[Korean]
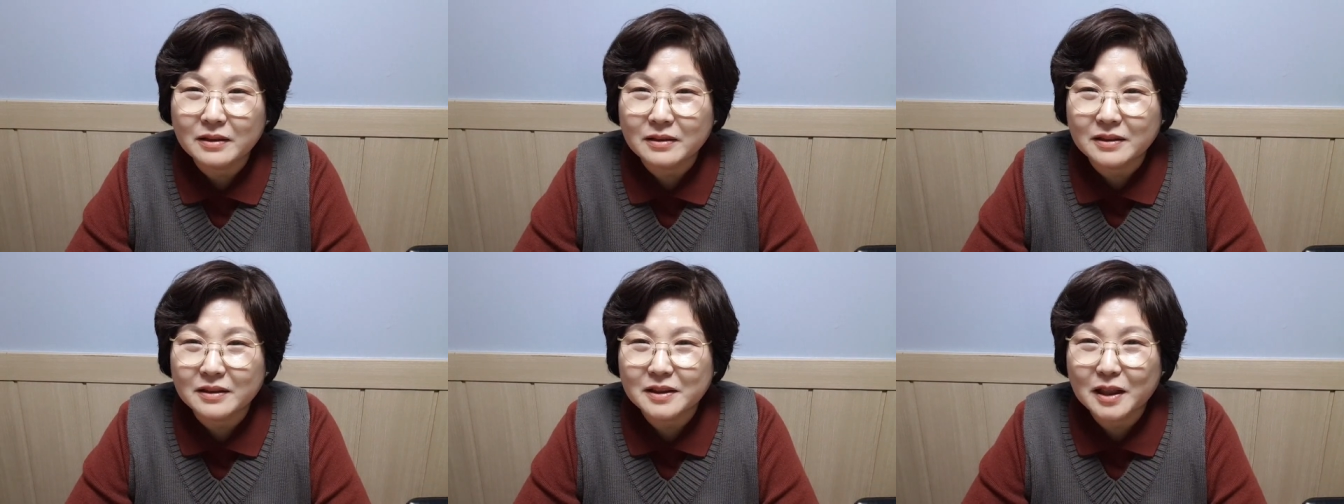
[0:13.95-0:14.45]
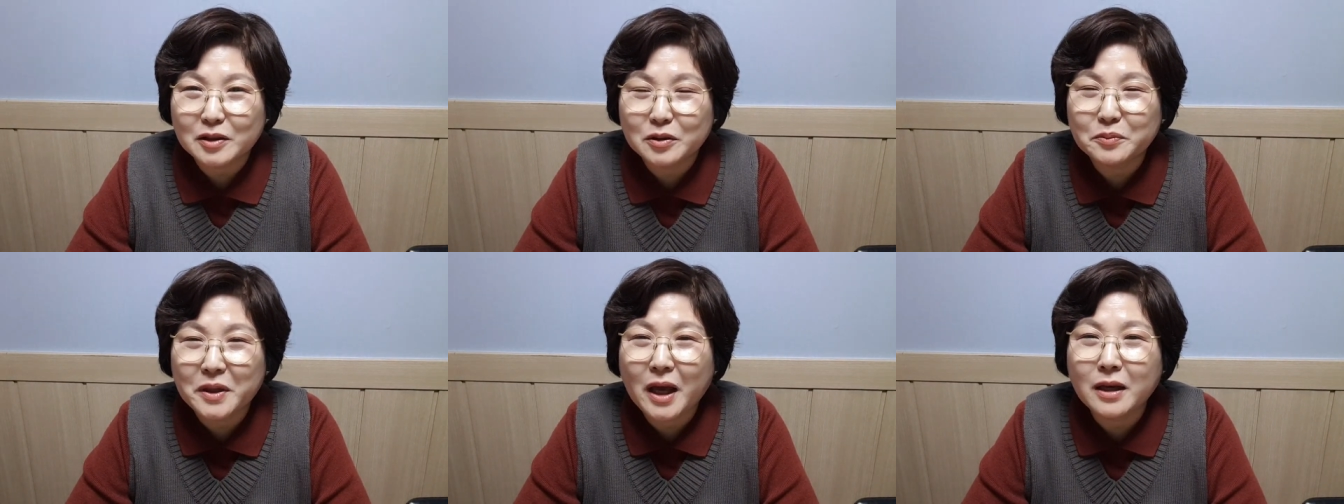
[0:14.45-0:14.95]
어,
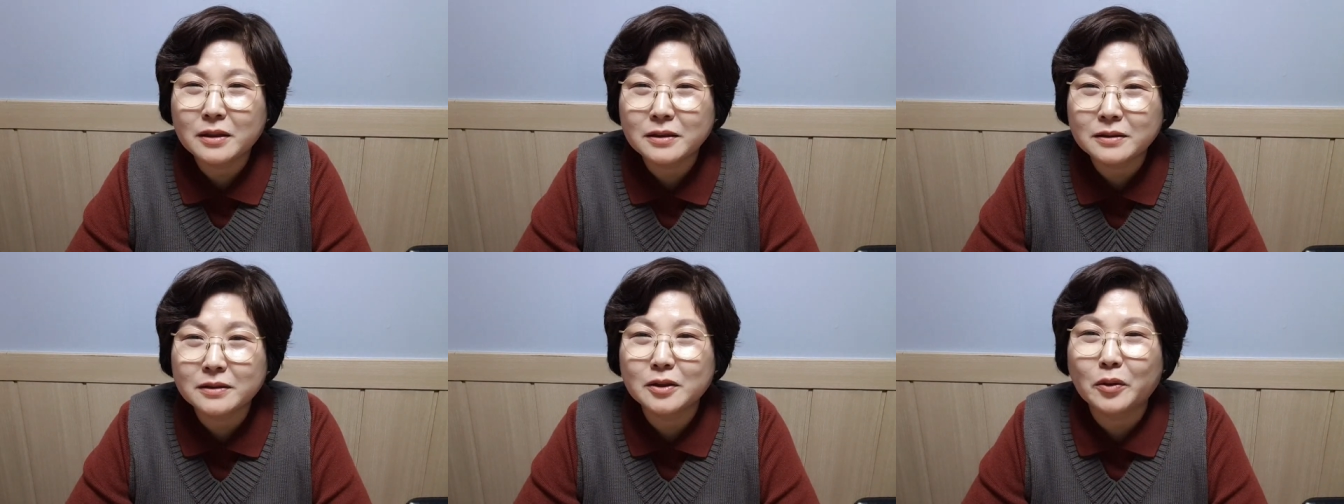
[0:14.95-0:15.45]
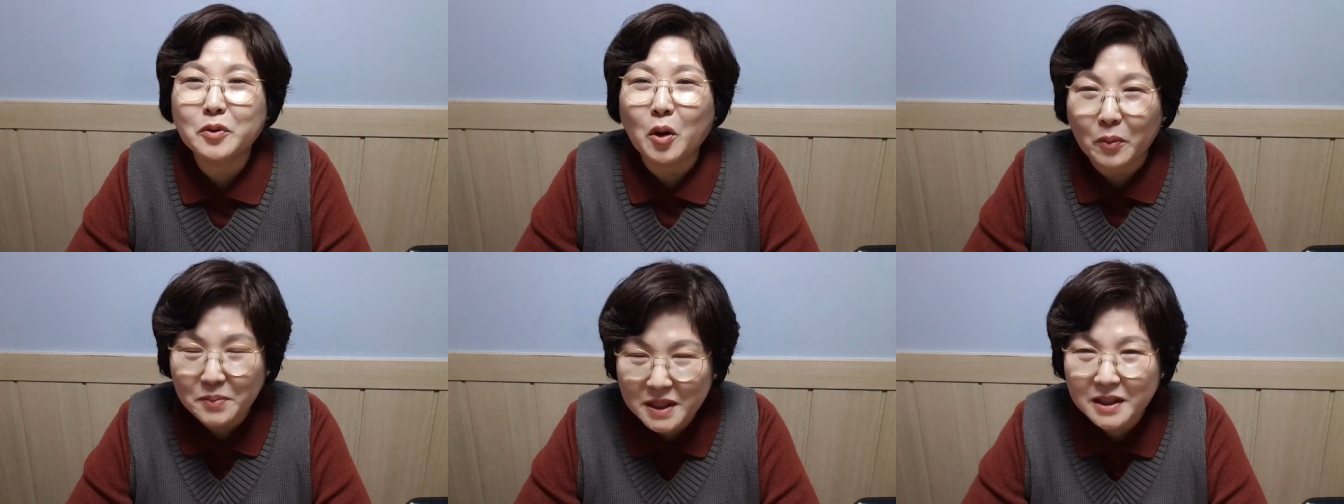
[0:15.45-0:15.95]
제가 좀 게으른
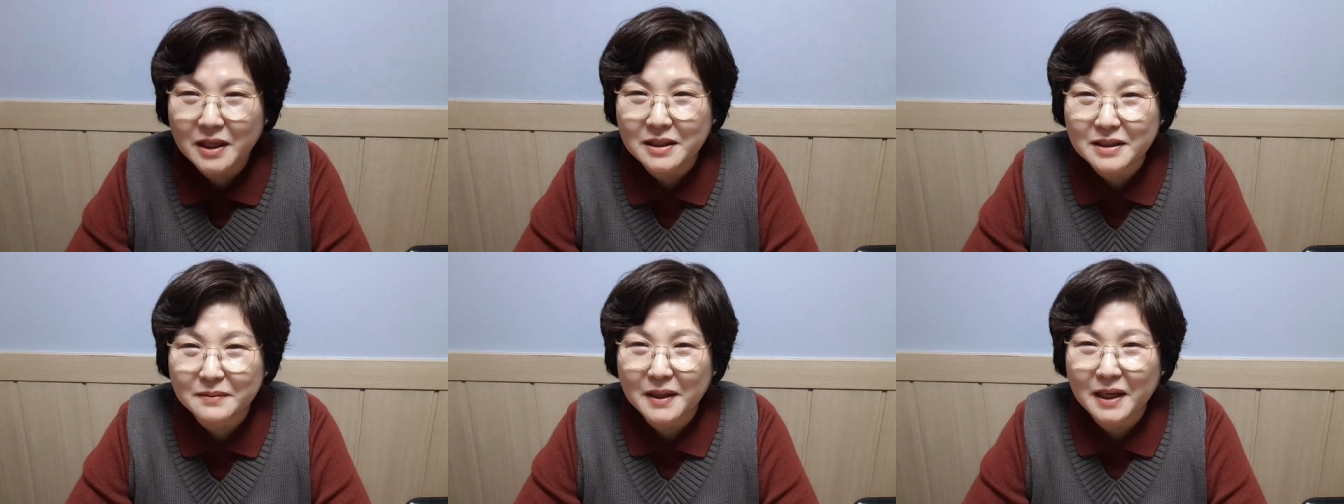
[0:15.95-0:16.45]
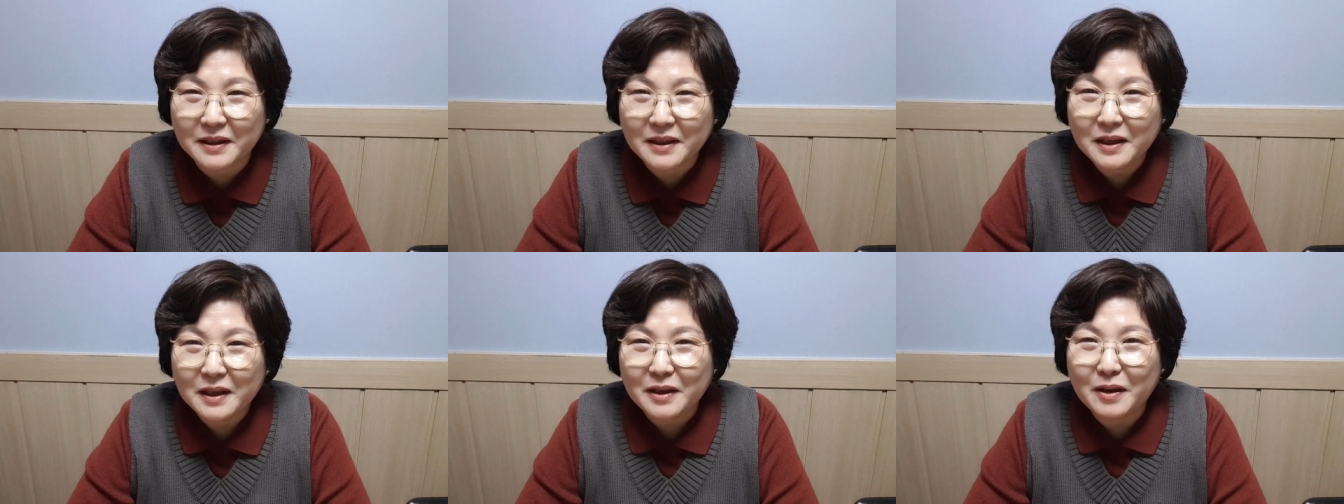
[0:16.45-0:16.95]
점도 없잖아
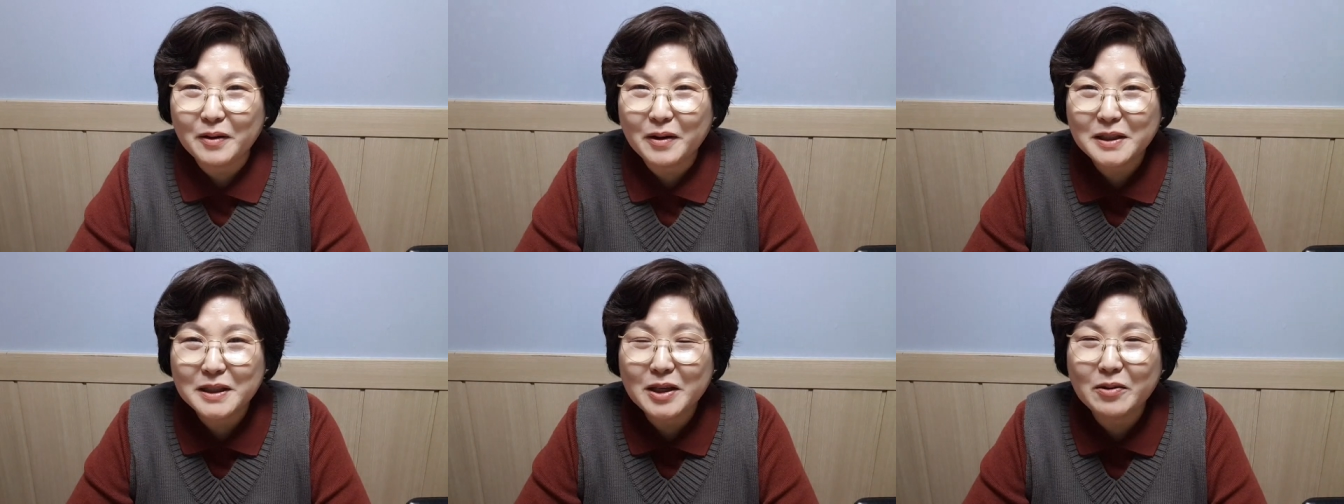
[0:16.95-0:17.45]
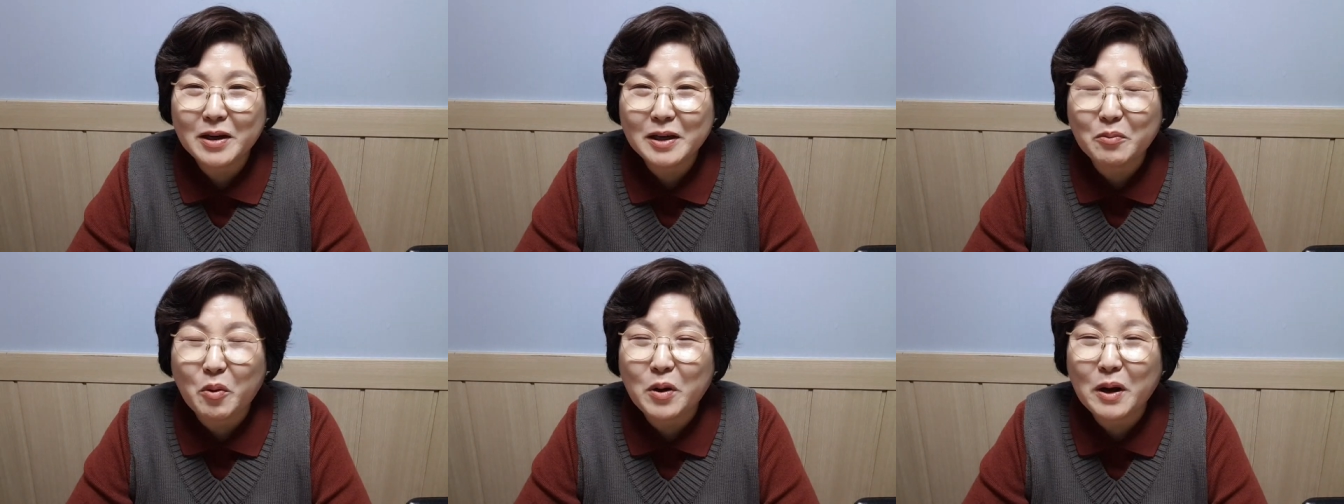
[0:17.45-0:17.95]
있지만 여러 가지
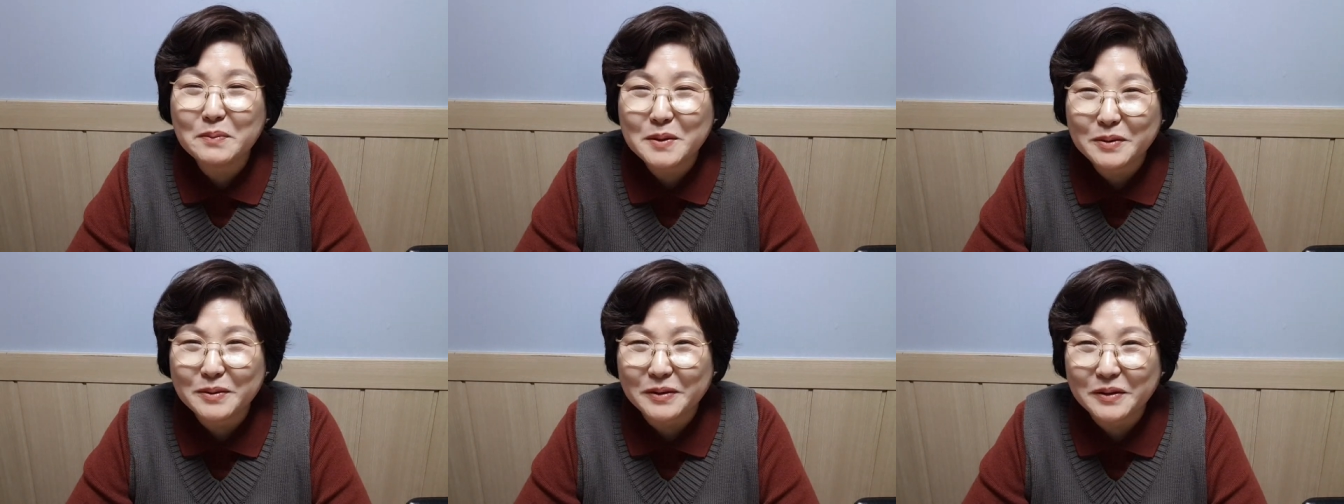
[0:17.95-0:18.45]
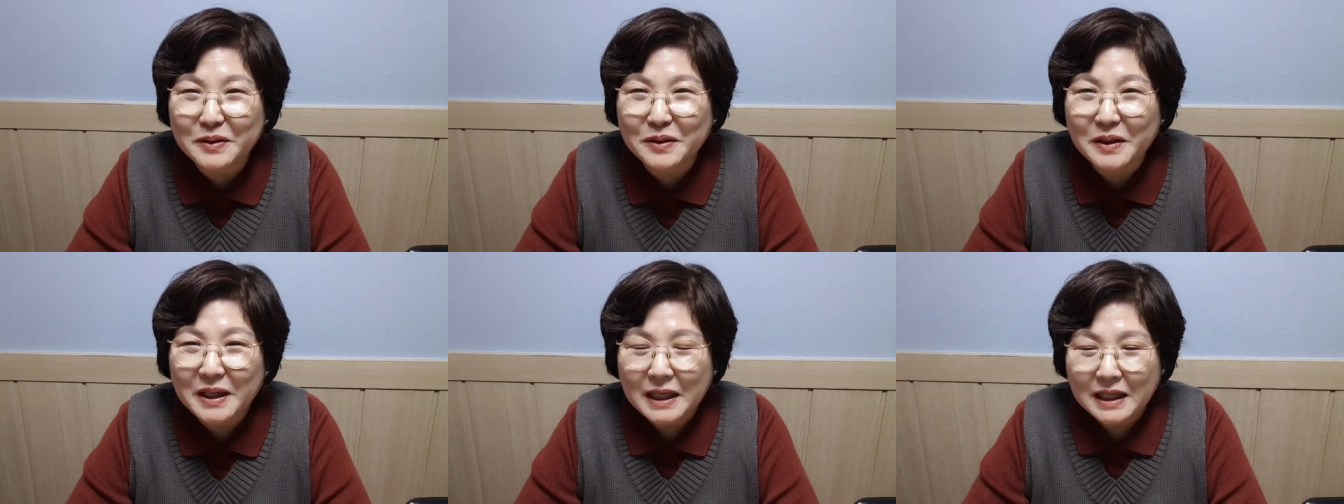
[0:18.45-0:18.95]
상황이
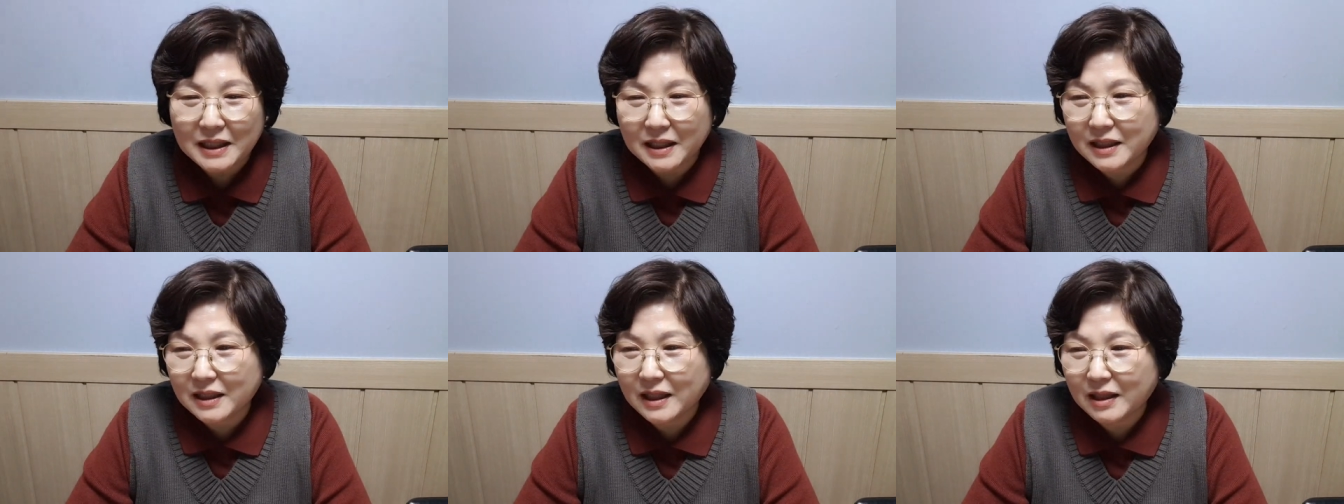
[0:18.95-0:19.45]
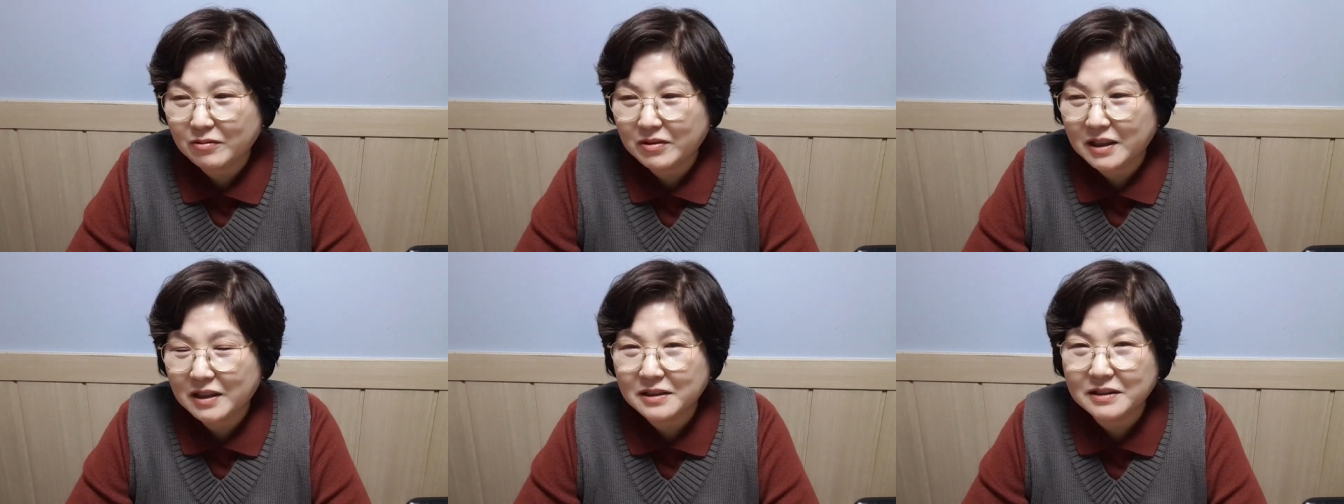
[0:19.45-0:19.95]
복합적으로 약간의
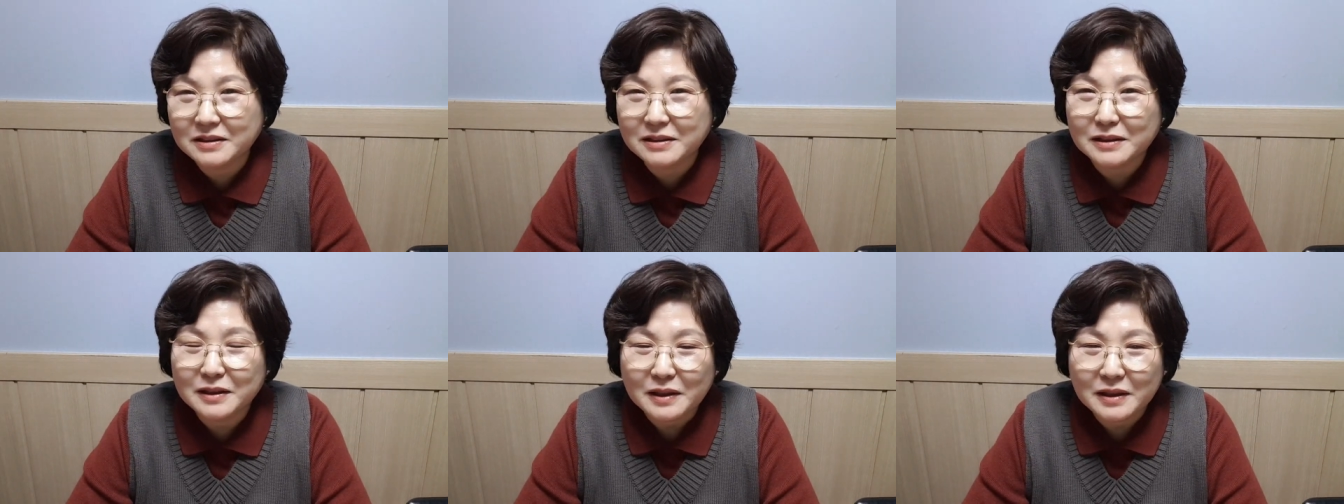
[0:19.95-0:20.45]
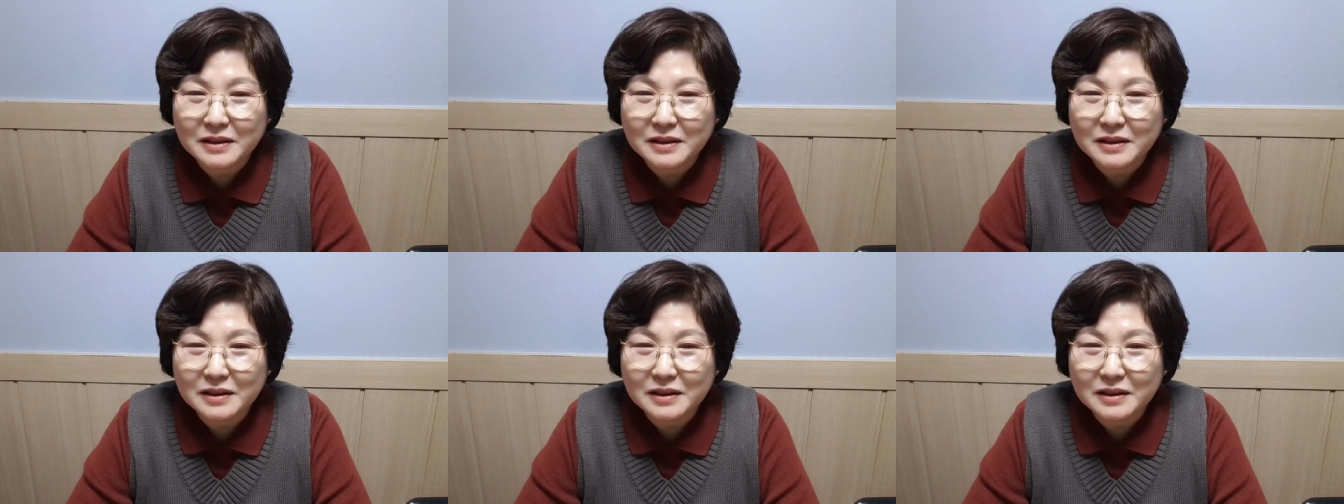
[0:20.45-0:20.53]
우리 그